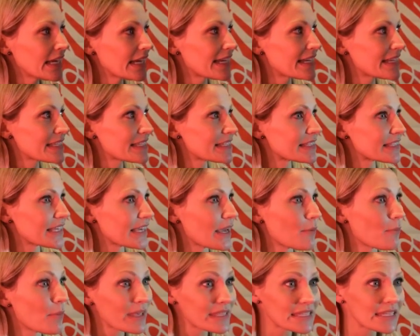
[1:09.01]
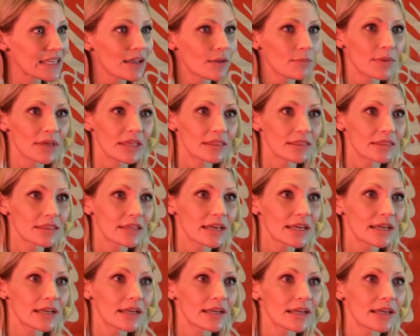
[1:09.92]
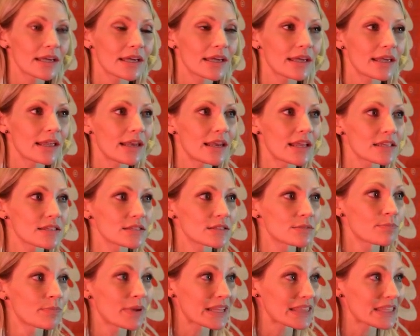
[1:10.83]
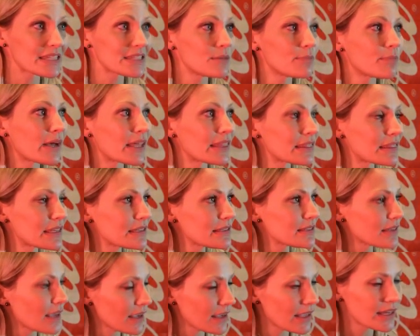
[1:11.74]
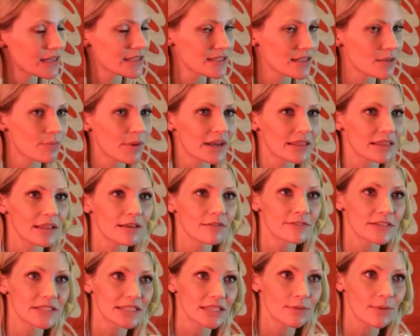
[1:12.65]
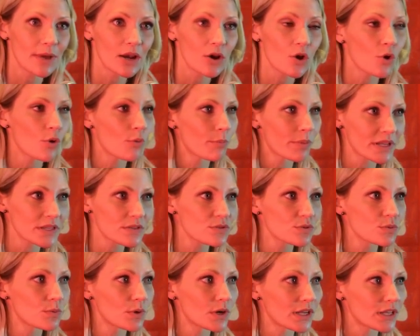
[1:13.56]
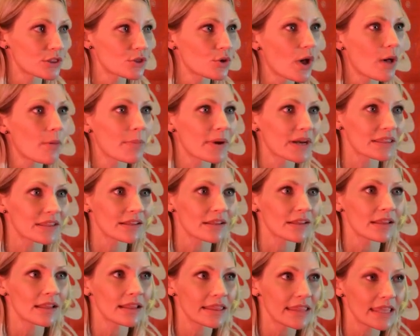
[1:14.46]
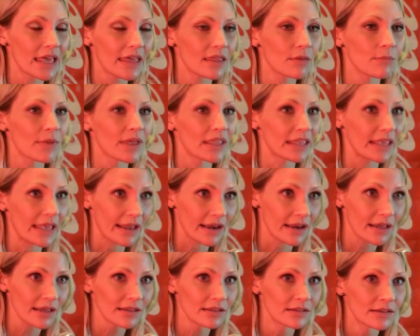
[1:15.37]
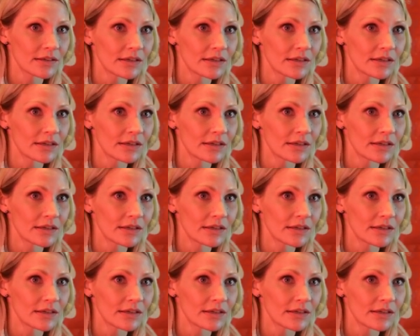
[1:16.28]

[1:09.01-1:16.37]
Este, básicamente, eh, las participantes que quieran ser parte del festival compran su boleto a partir del día de mañana.